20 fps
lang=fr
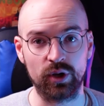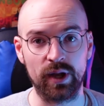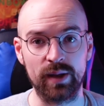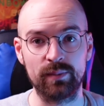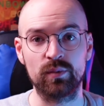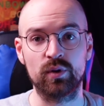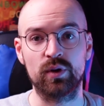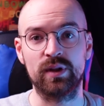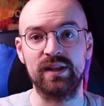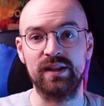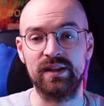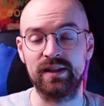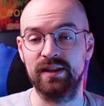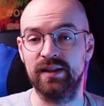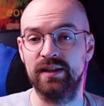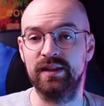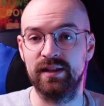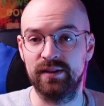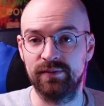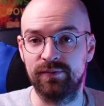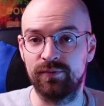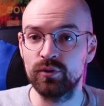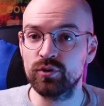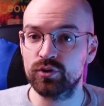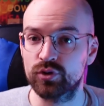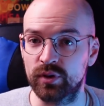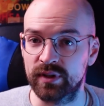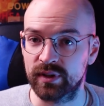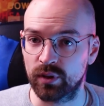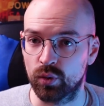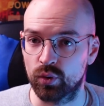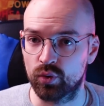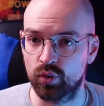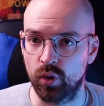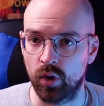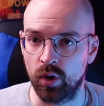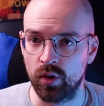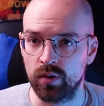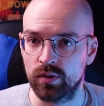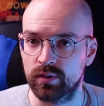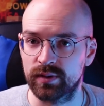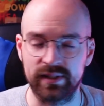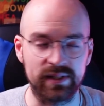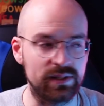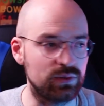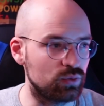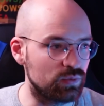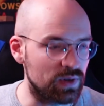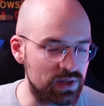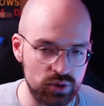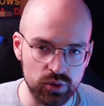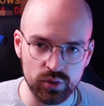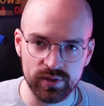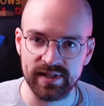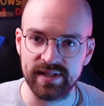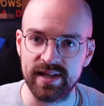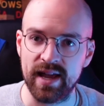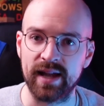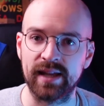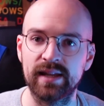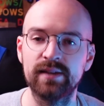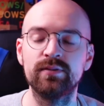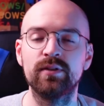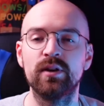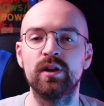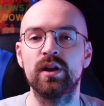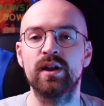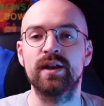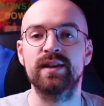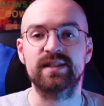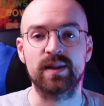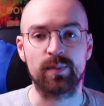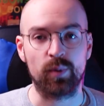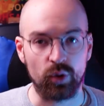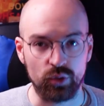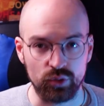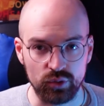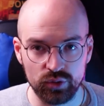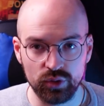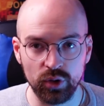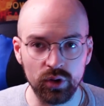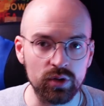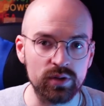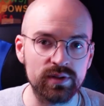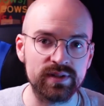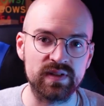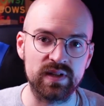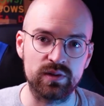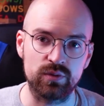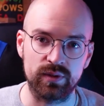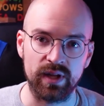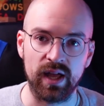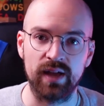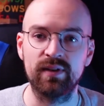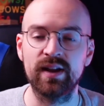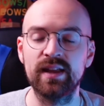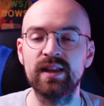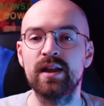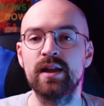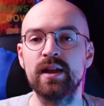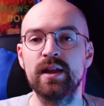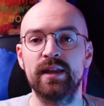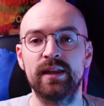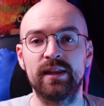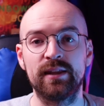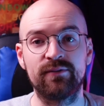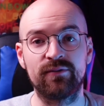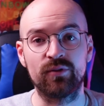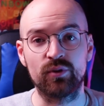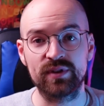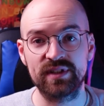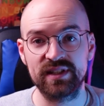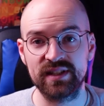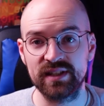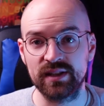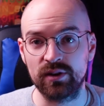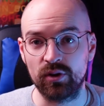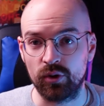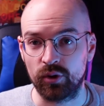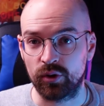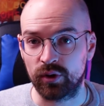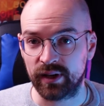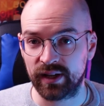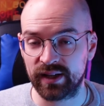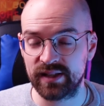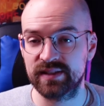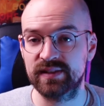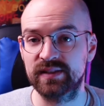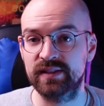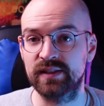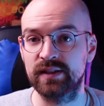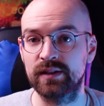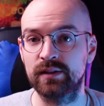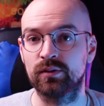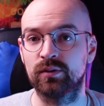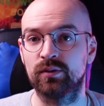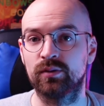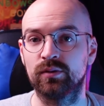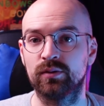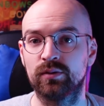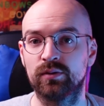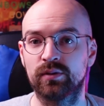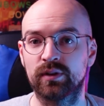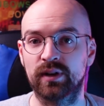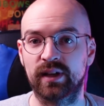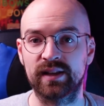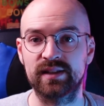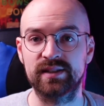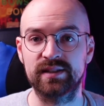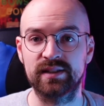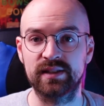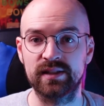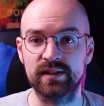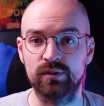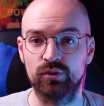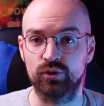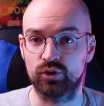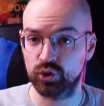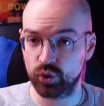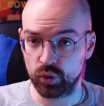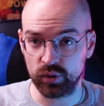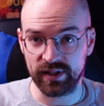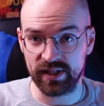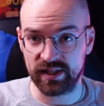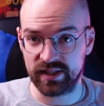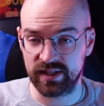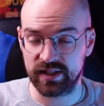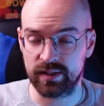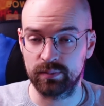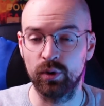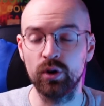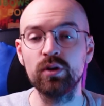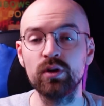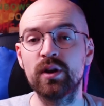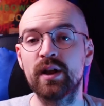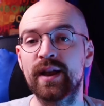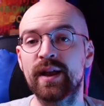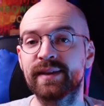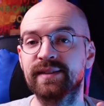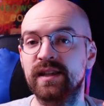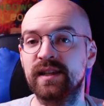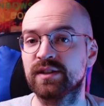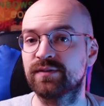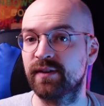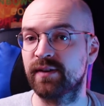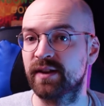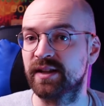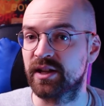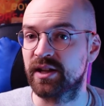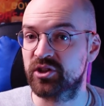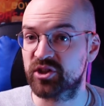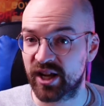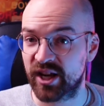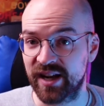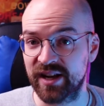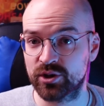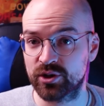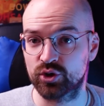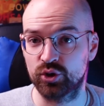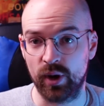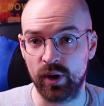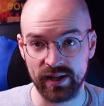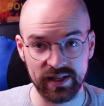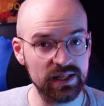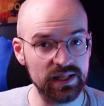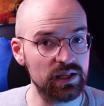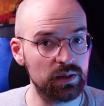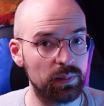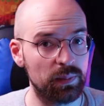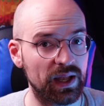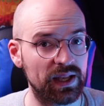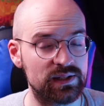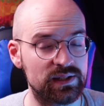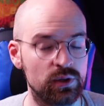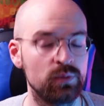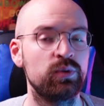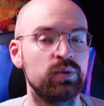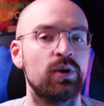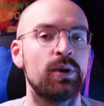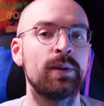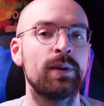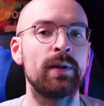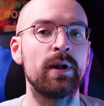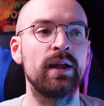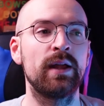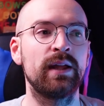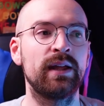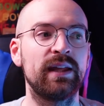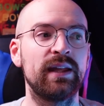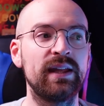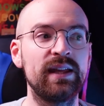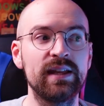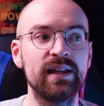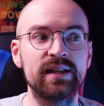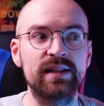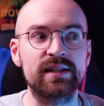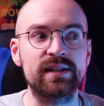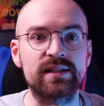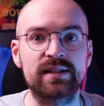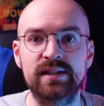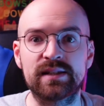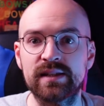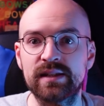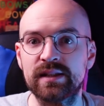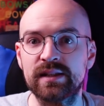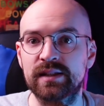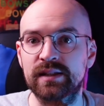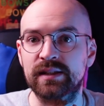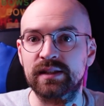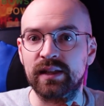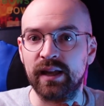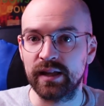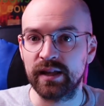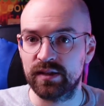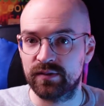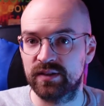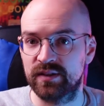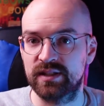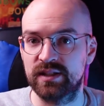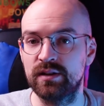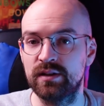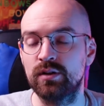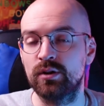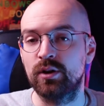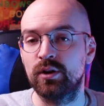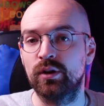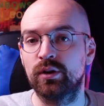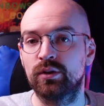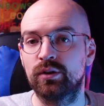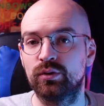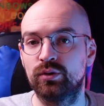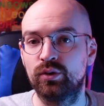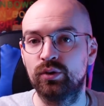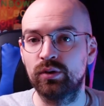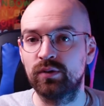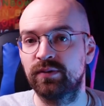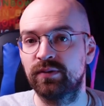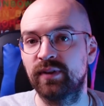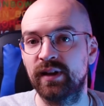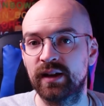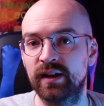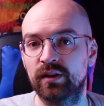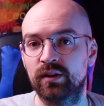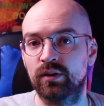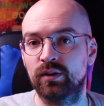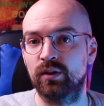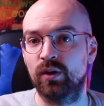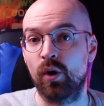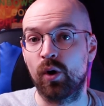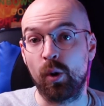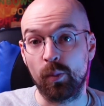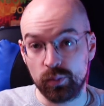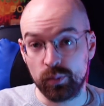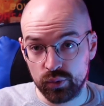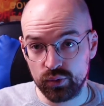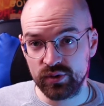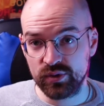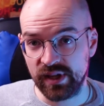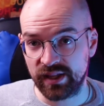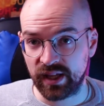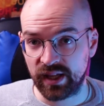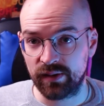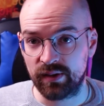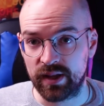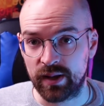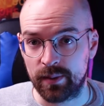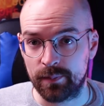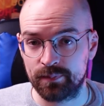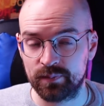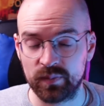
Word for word: quand même, il faut se tenir au courant des nouvelles choses qui arrivent, ça prend du temps, c'est du travail, il faut aussi euh, rester, euh, rester chaud techniquement, ça se fait avec des challenges de hacking par exemple, et c'est très difficile de le faire en plus d'un travail.